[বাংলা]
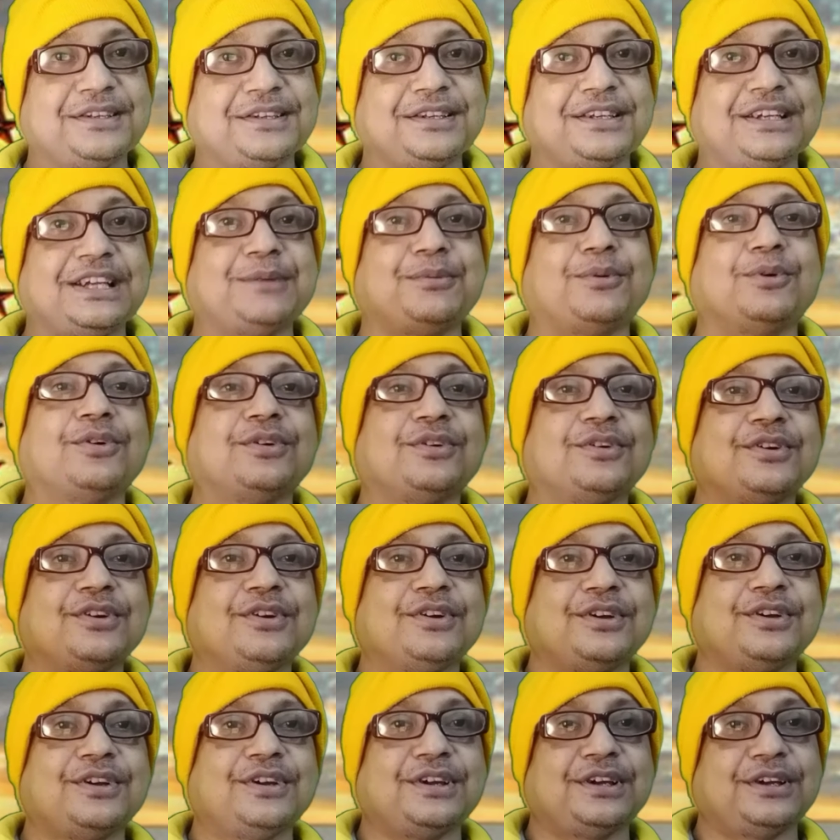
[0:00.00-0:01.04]
এবং
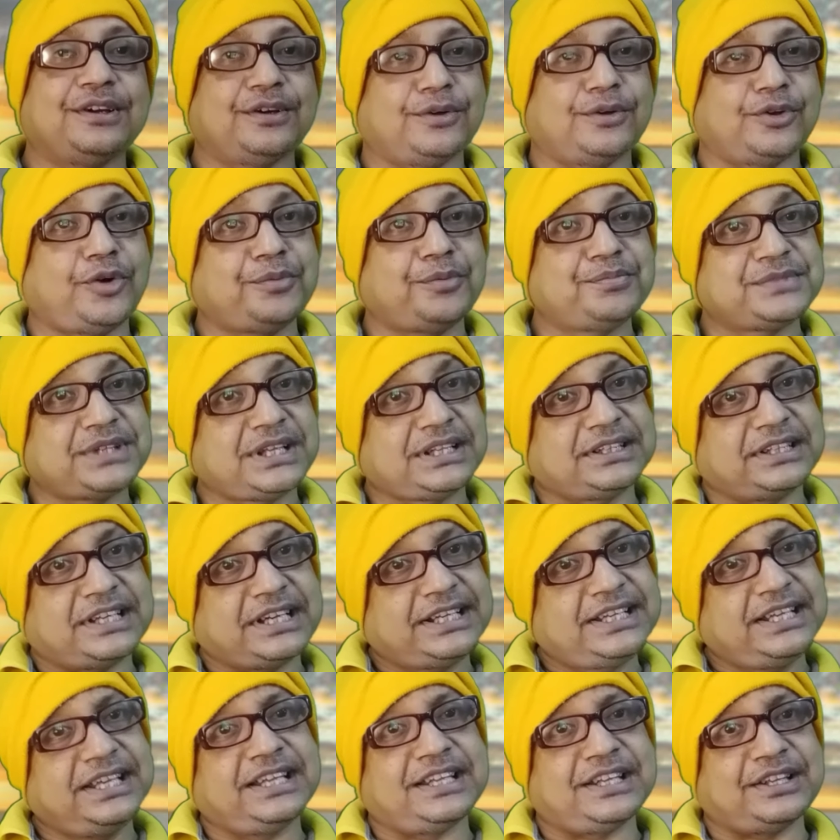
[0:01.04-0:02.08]
রমজান
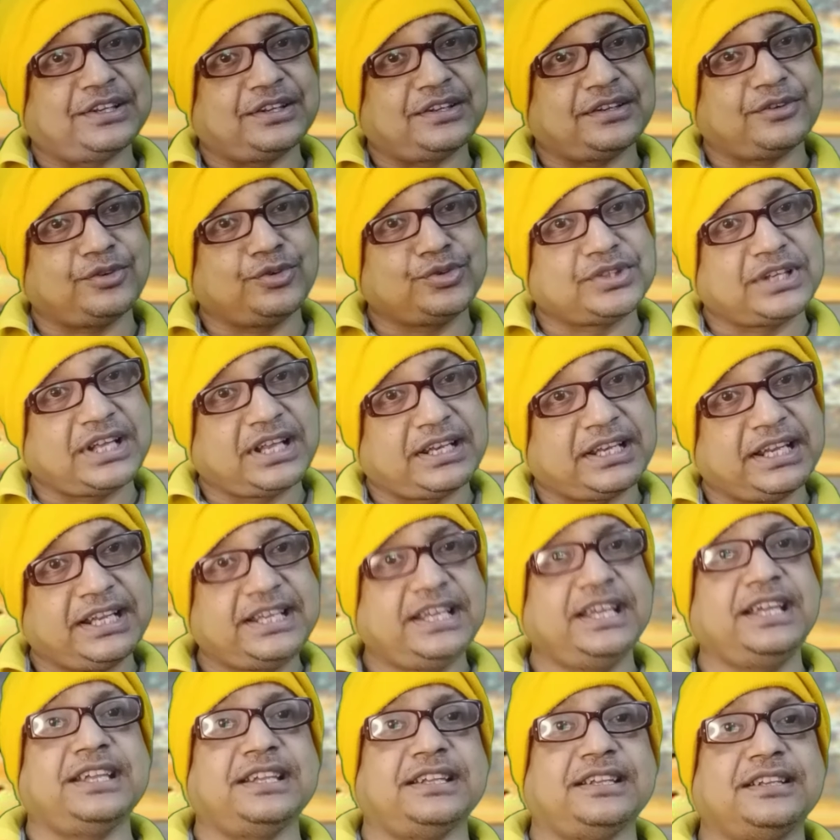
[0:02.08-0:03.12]
রেখেই রোজা
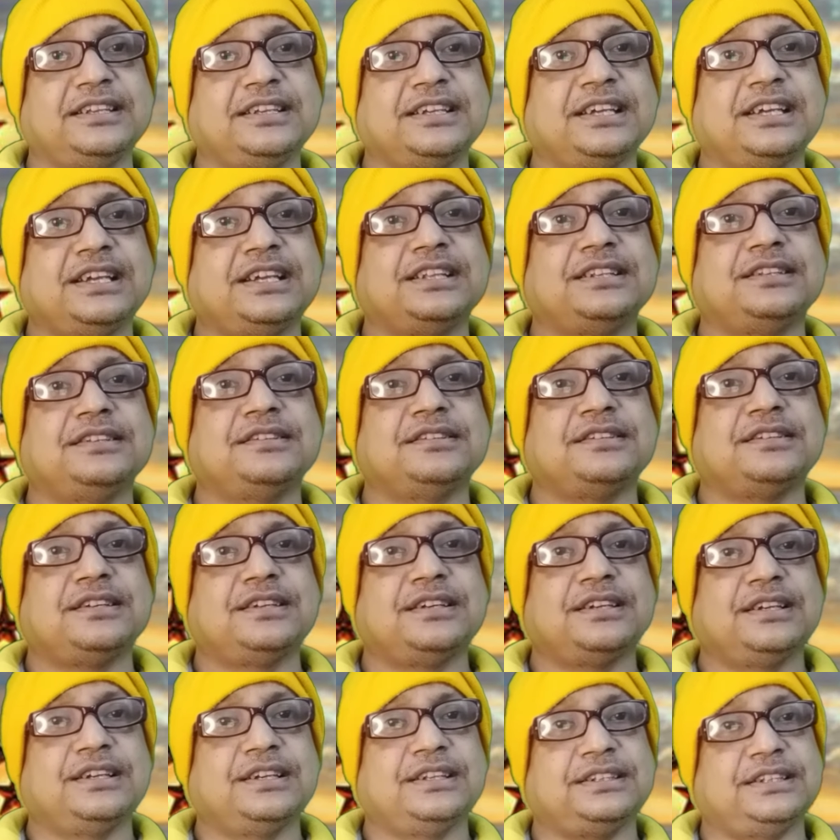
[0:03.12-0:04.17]
রেখেই
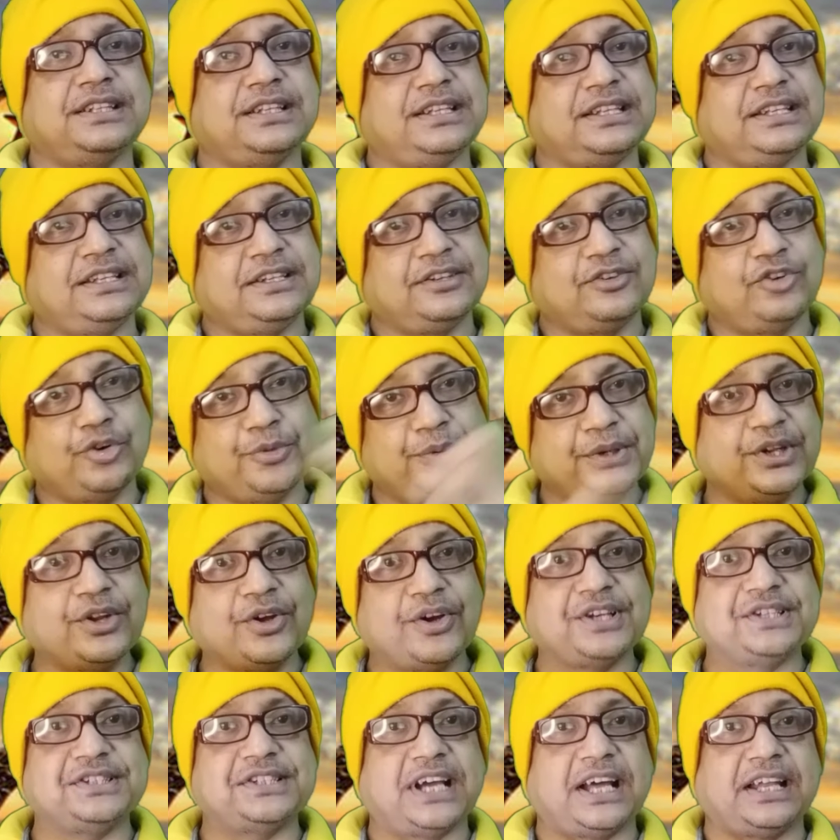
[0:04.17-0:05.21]
তিনি
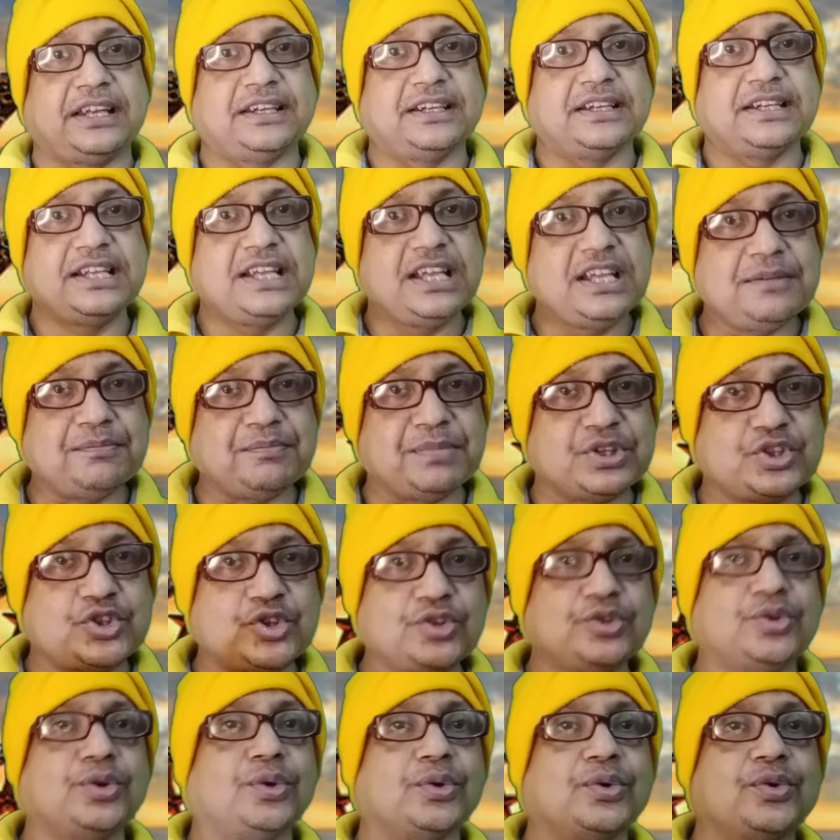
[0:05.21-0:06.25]
অভিনয়ে যান এই
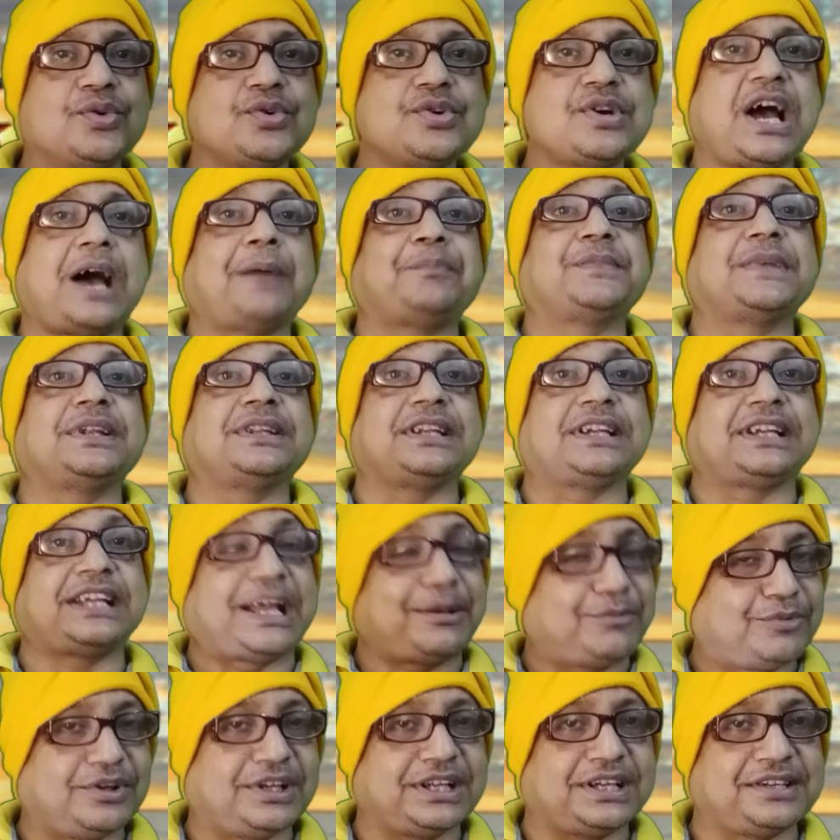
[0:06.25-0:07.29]
বিষয়গুলো আপনাদের
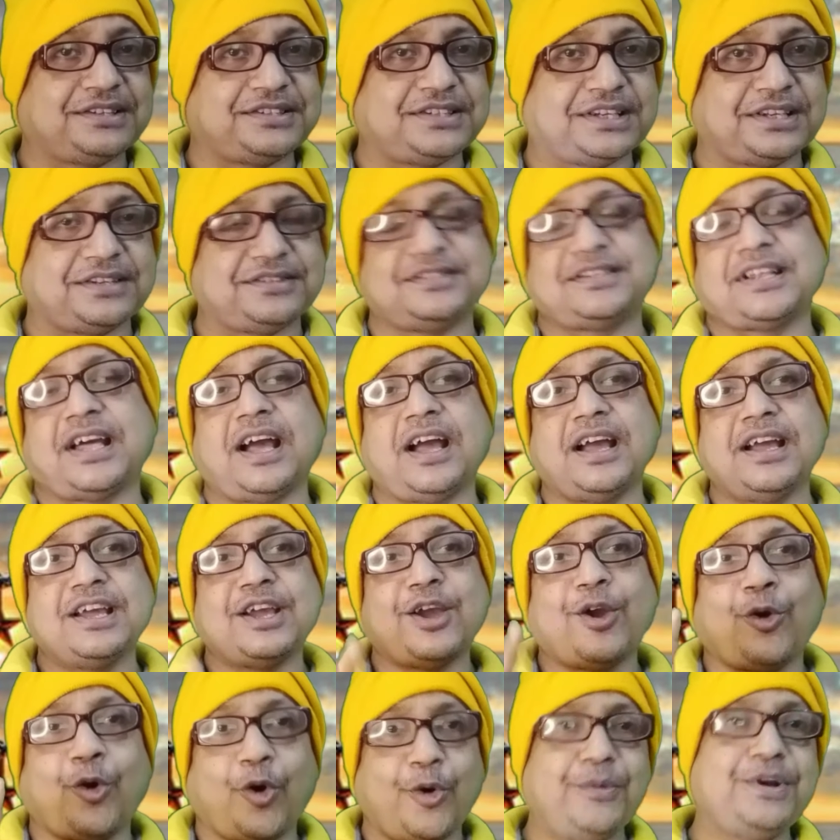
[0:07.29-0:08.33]
কেমন লেগেছে তা
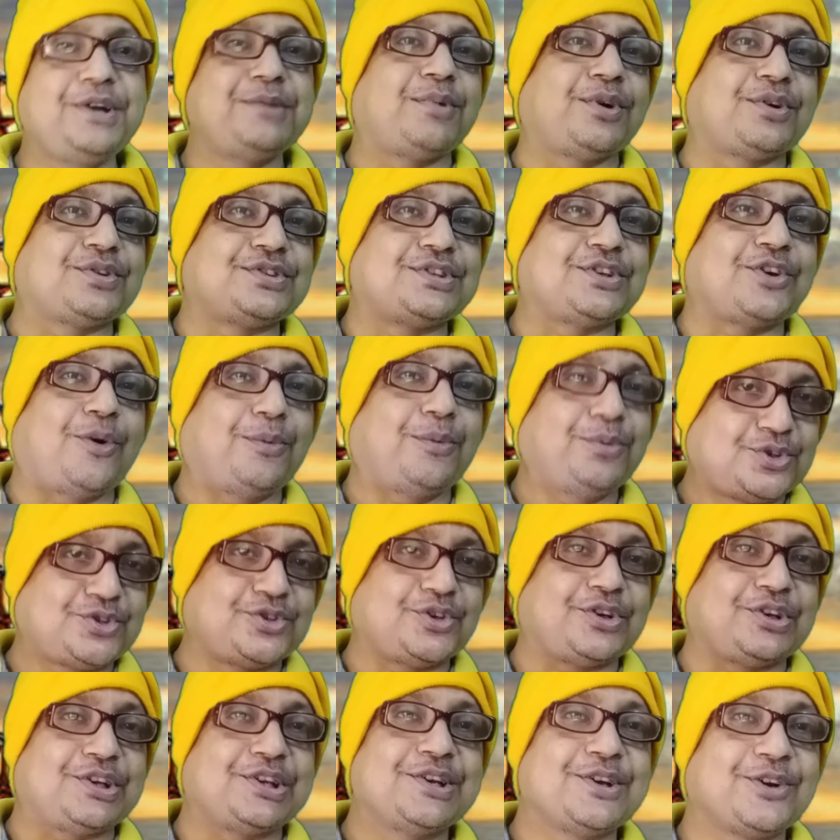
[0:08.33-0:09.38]
কমেন্ট বক্সে
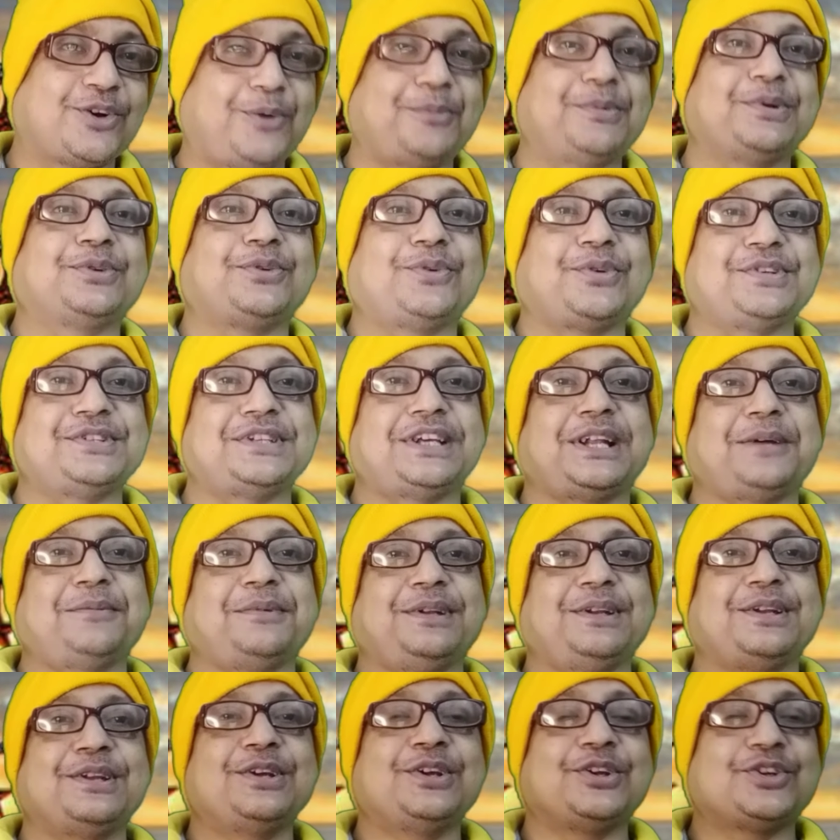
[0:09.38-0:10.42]
অবশ্যই কমেন্ট করে জানাবেন
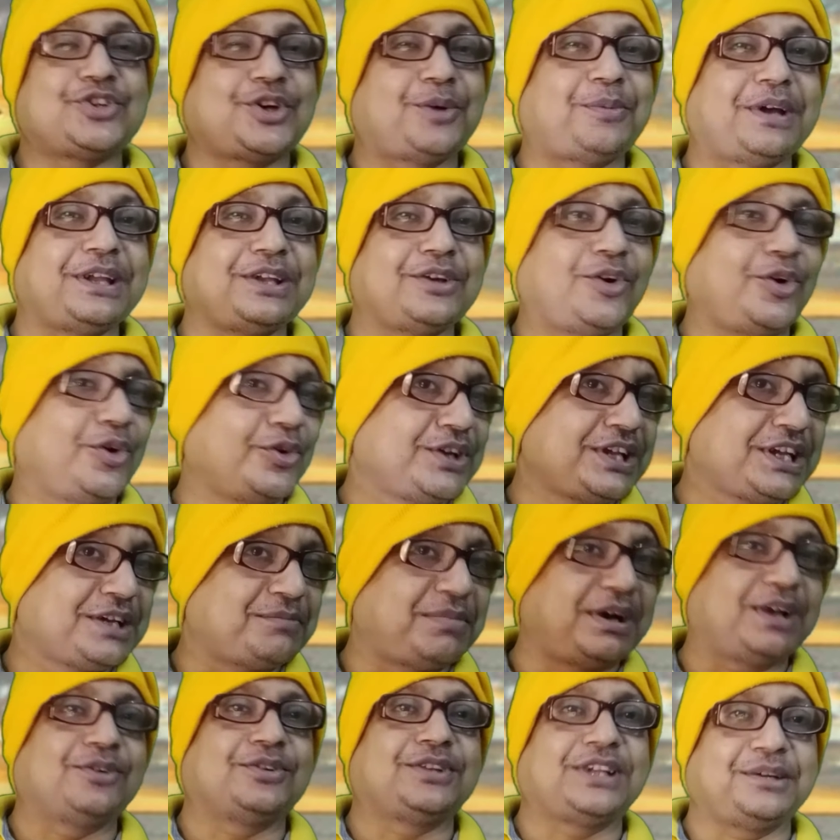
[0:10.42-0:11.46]
সবাই অনেক
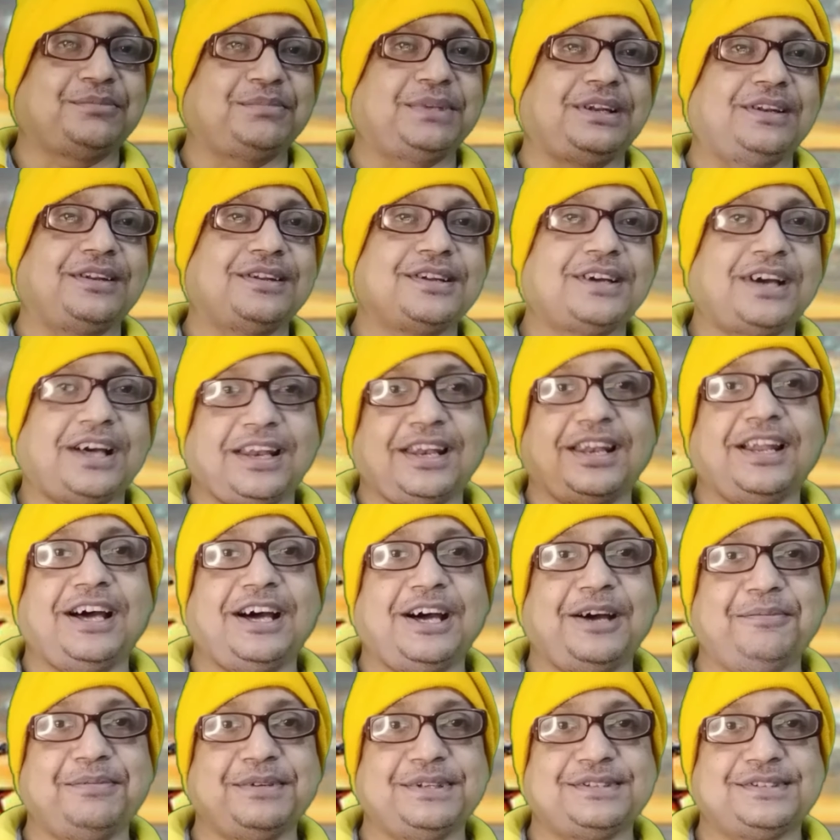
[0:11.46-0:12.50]
ভালো থাকবেন আল্লাহ
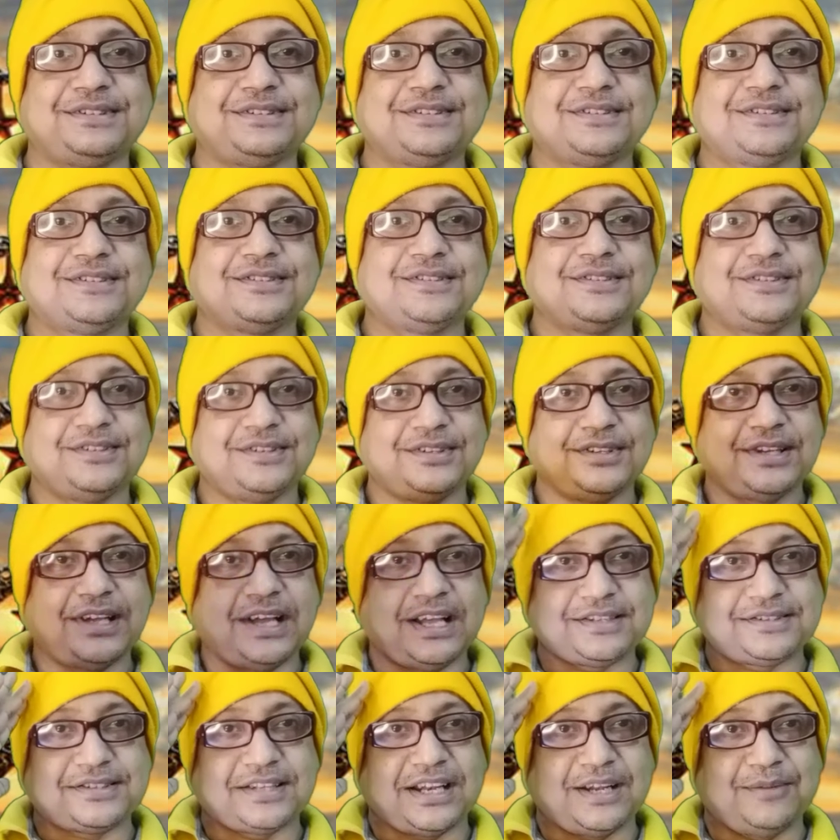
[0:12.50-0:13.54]
হাফেজ
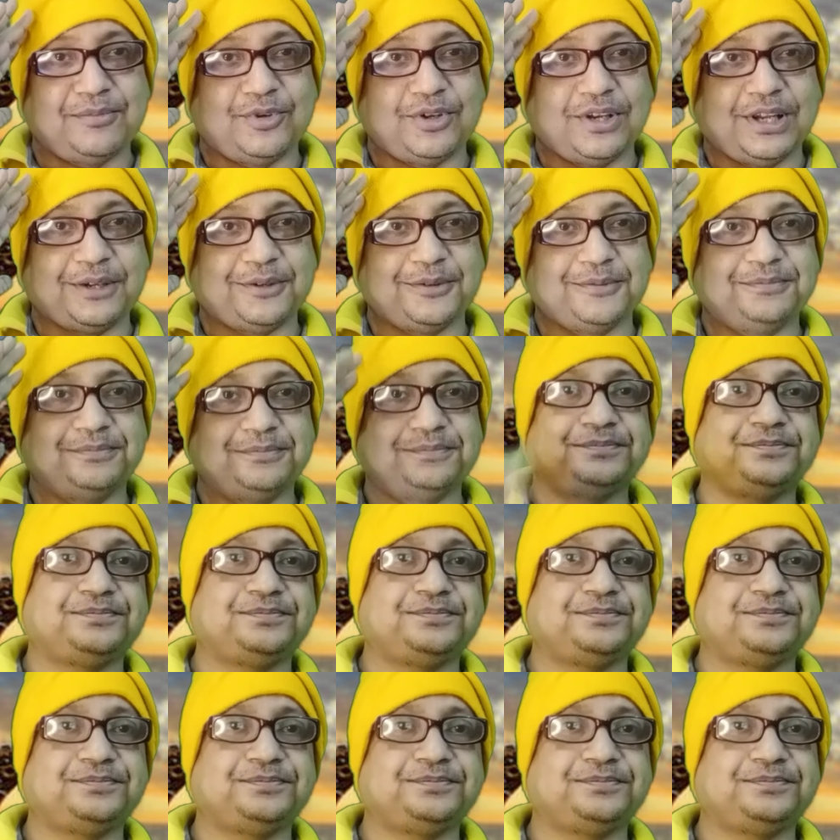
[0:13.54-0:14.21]
আসসালামু আলাইকুম